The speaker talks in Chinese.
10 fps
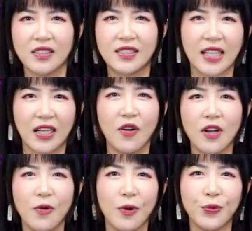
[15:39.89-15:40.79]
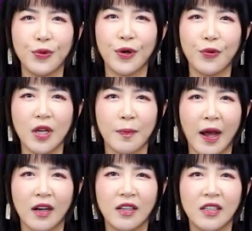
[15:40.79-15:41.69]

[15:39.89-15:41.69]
想要跟我约会吧？